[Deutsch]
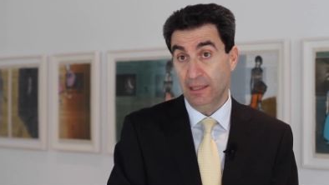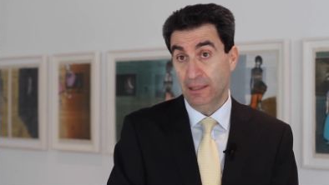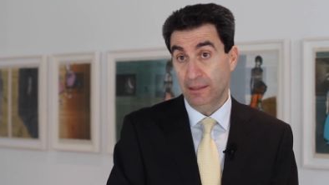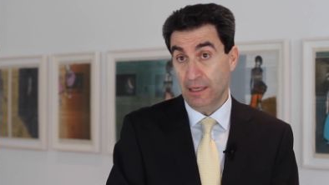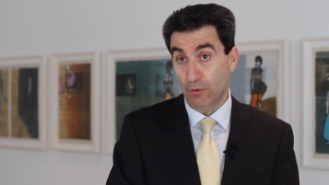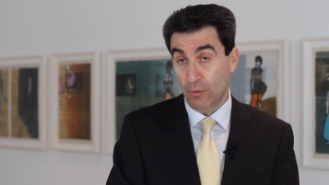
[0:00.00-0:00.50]

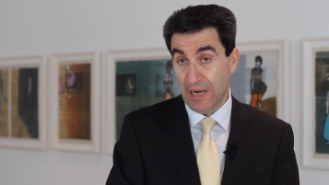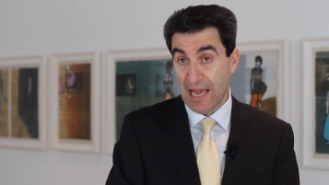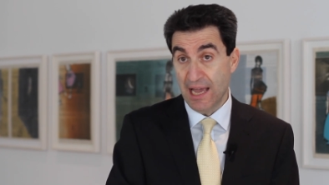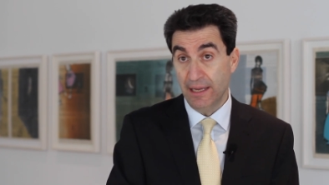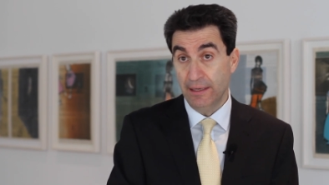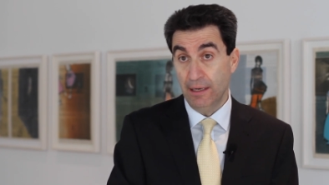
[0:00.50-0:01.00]
in der
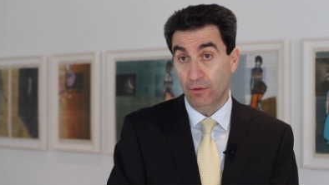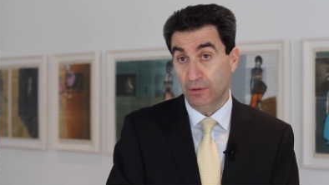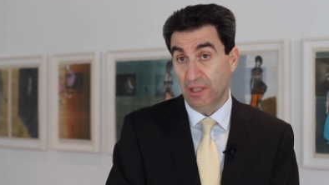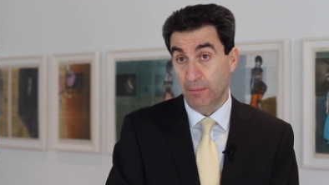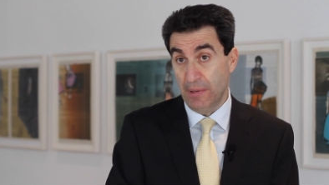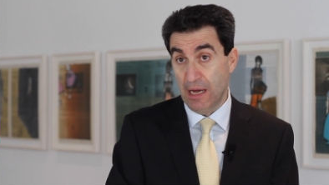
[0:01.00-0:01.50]
Ukraine
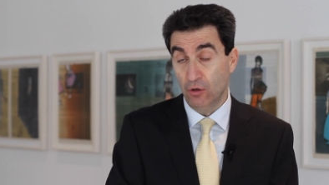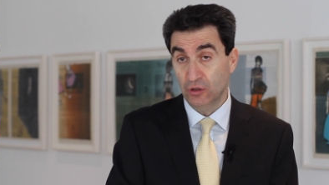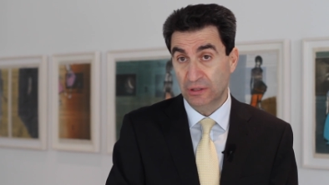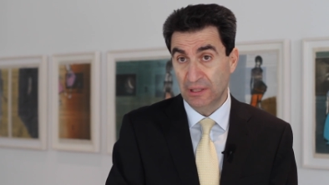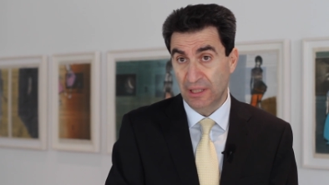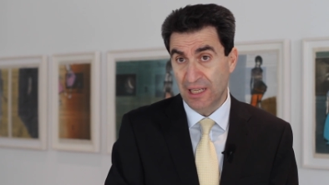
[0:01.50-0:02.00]
oder im
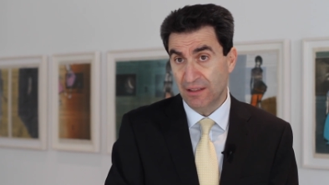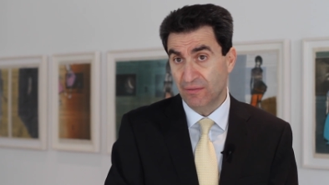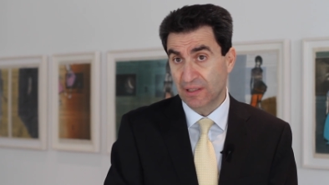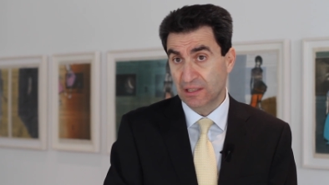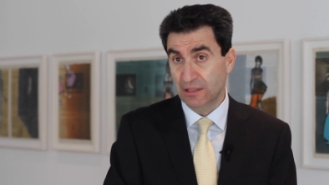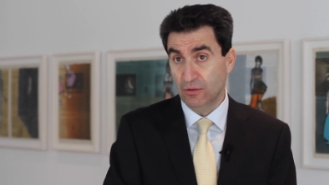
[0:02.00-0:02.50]
Nahosten
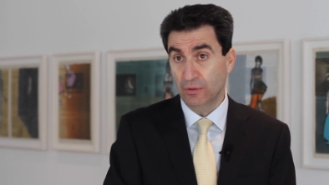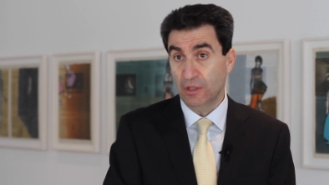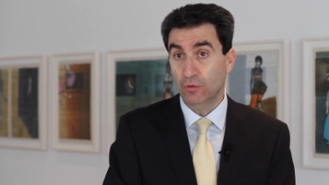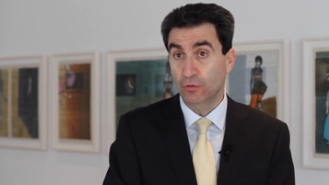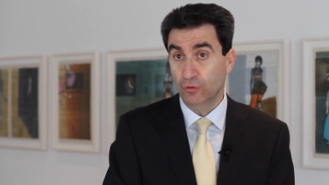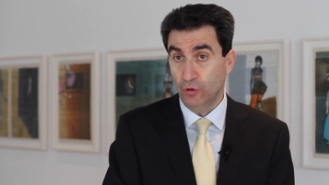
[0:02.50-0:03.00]
etwas unter
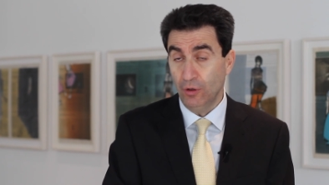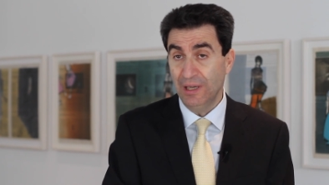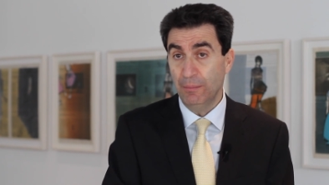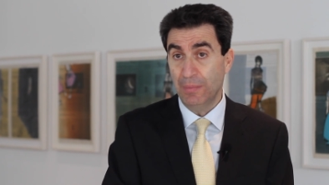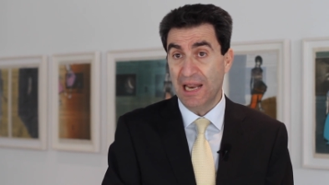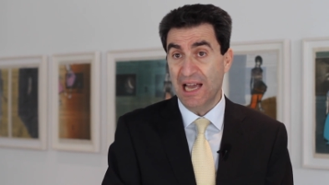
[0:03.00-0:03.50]

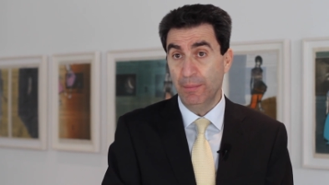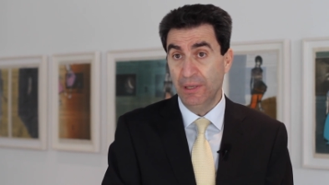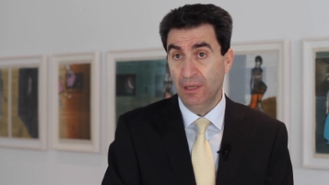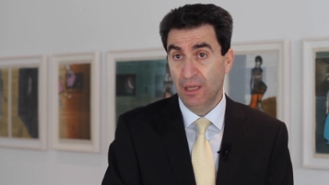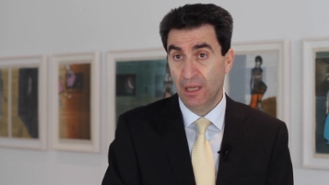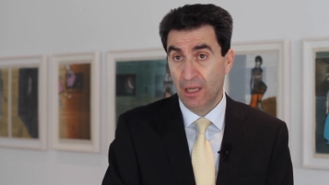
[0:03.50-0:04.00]
Kontrolle
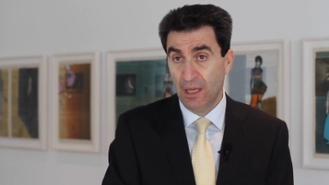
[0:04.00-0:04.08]
bleiben,